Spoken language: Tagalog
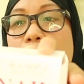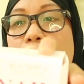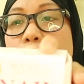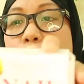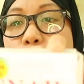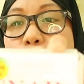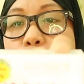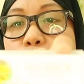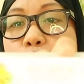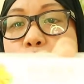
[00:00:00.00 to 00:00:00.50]

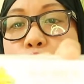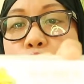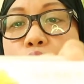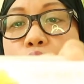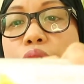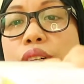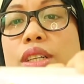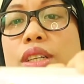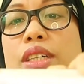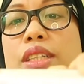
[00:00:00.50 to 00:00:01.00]

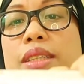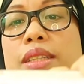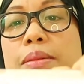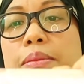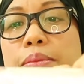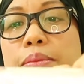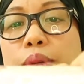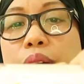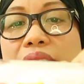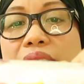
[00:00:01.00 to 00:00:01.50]

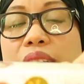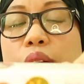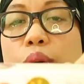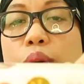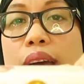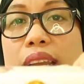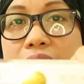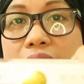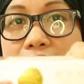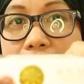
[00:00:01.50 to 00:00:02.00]
Russian brand
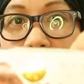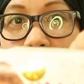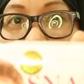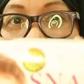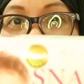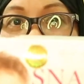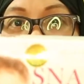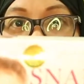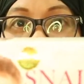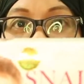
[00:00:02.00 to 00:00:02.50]

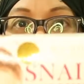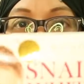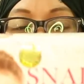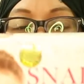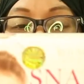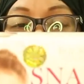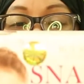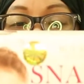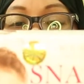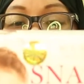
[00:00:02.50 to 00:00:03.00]
quality na
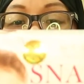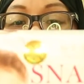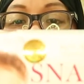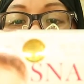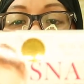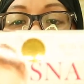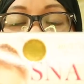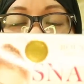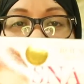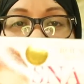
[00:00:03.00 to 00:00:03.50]

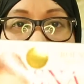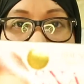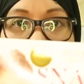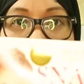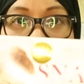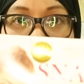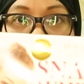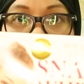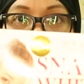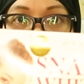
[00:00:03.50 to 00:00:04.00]
stain White
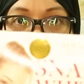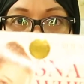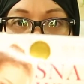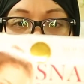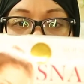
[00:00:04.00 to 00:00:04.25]
Soap.